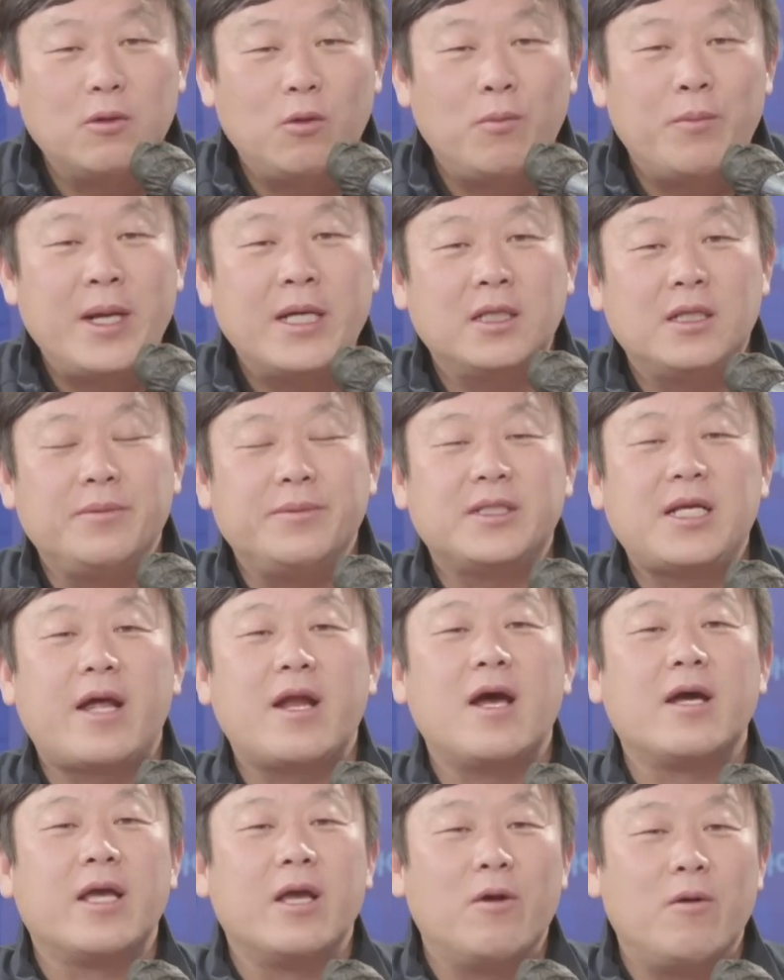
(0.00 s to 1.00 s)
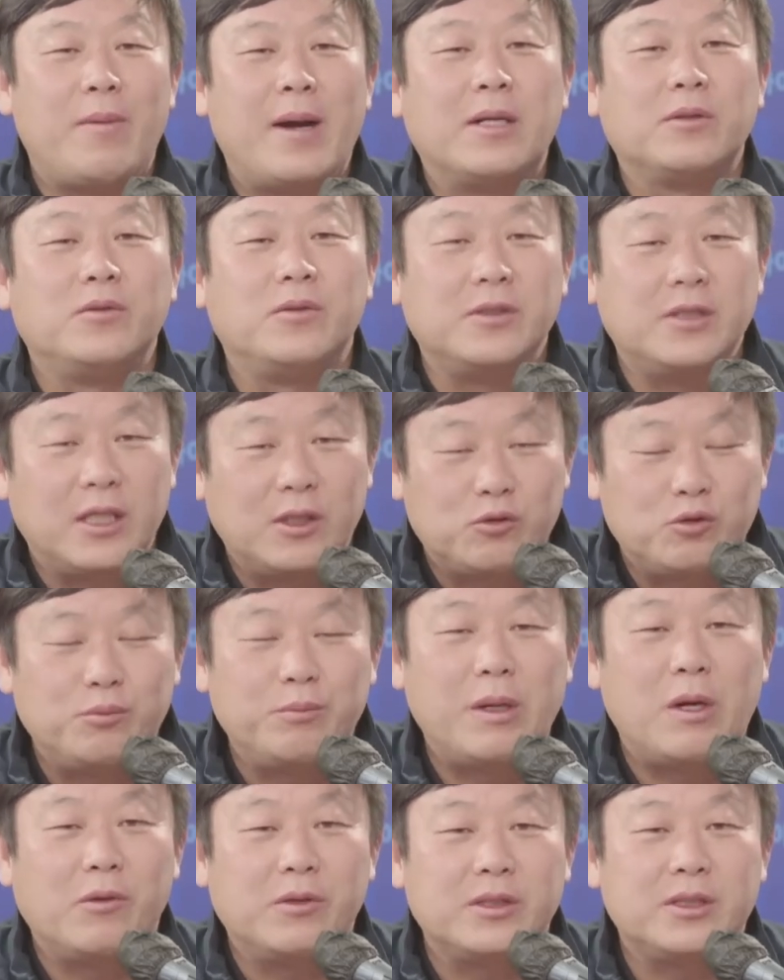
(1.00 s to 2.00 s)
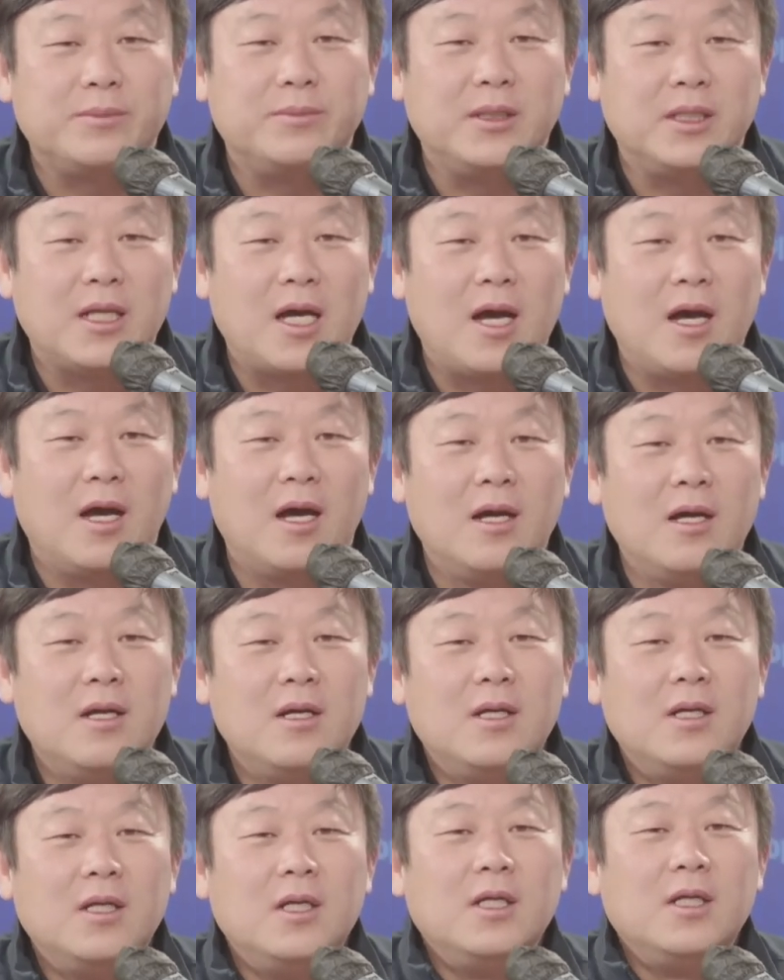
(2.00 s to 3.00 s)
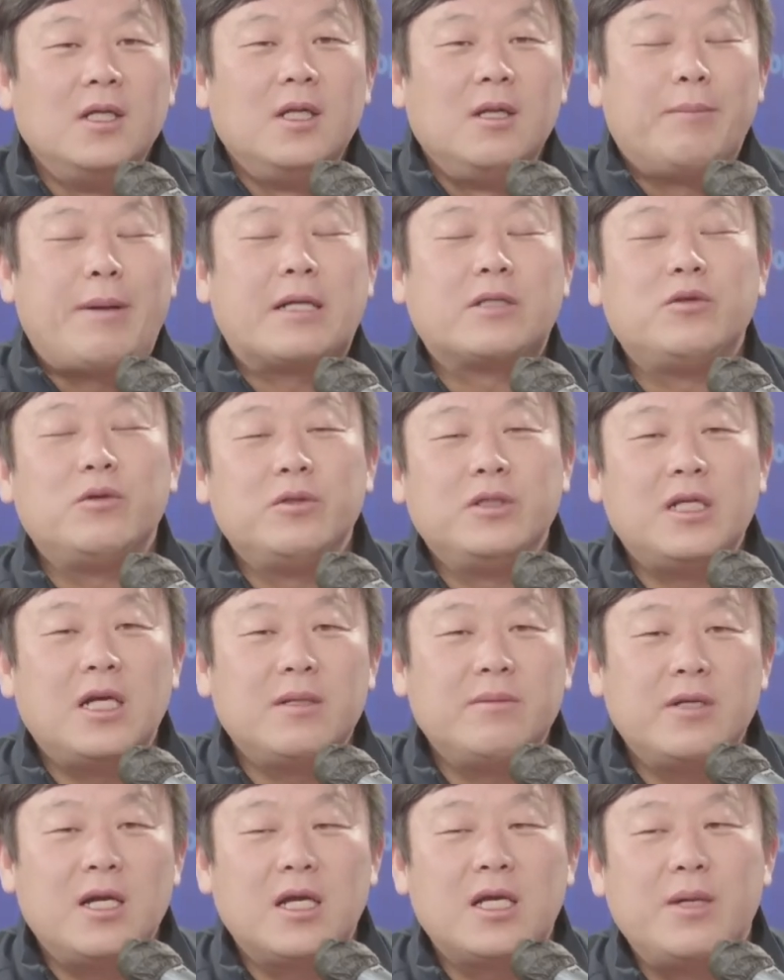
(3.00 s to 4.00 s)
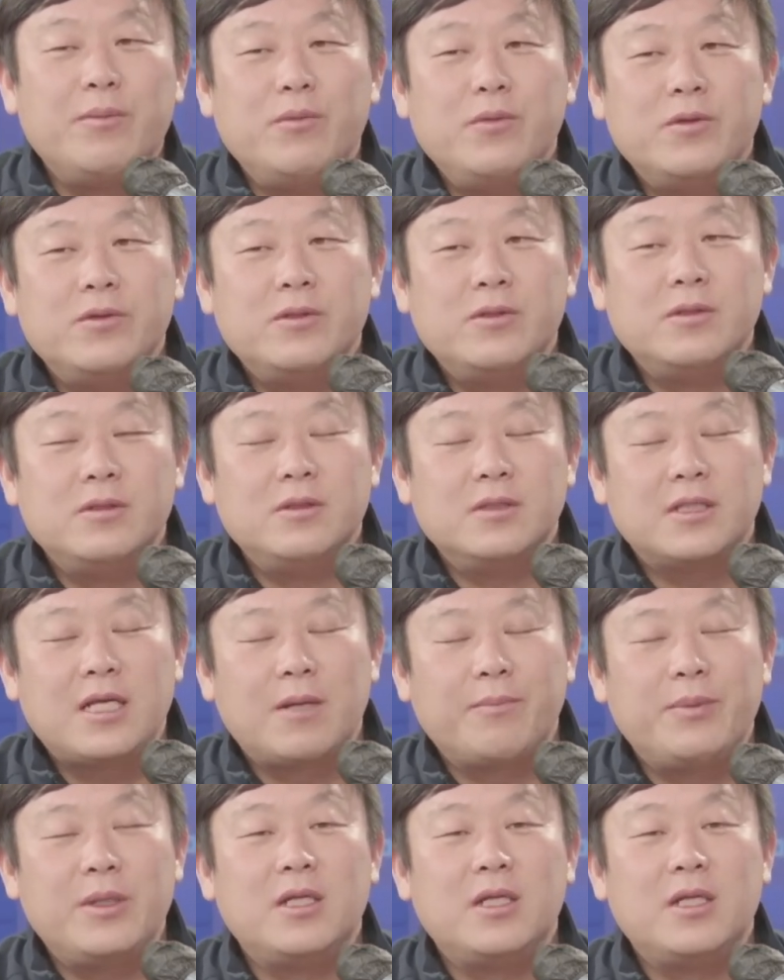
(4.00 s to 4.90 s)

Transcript: 오마이티비 사랑해요 방송을 제가 준비하고 있습니다. 박정우 기자님과 김인상